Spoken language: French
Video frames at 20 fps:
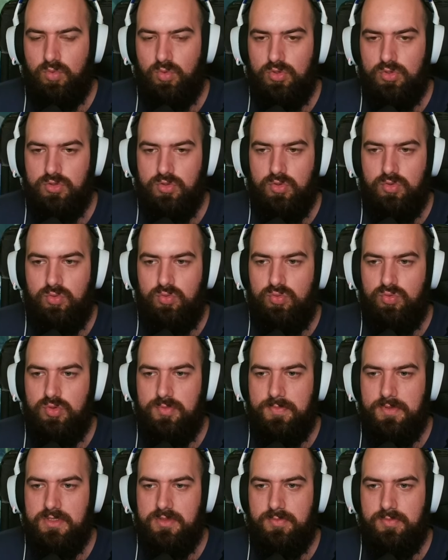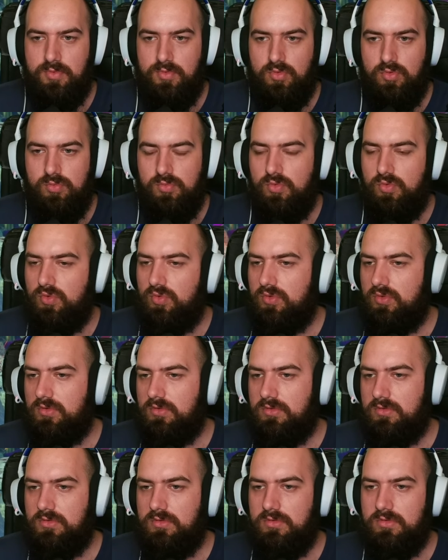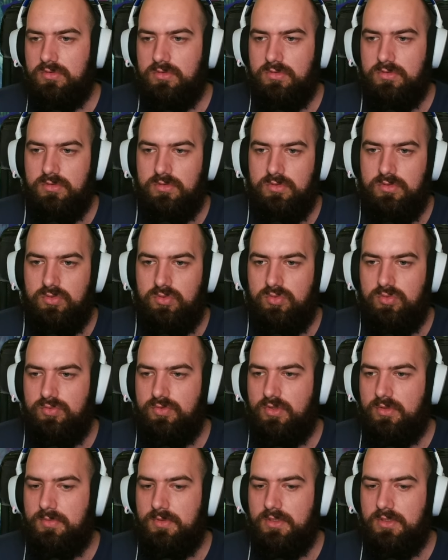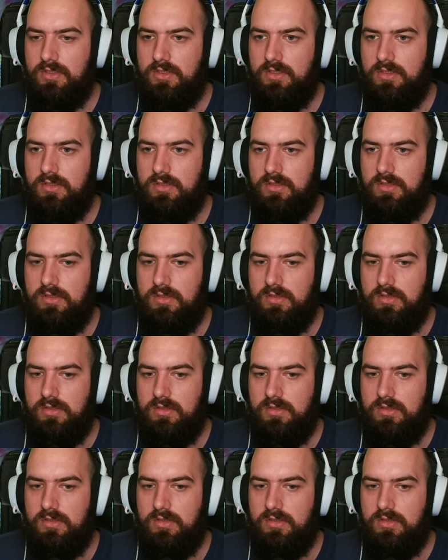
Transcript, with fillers: Pour l'instant, tout se passe pour le mieux. Tout va bien.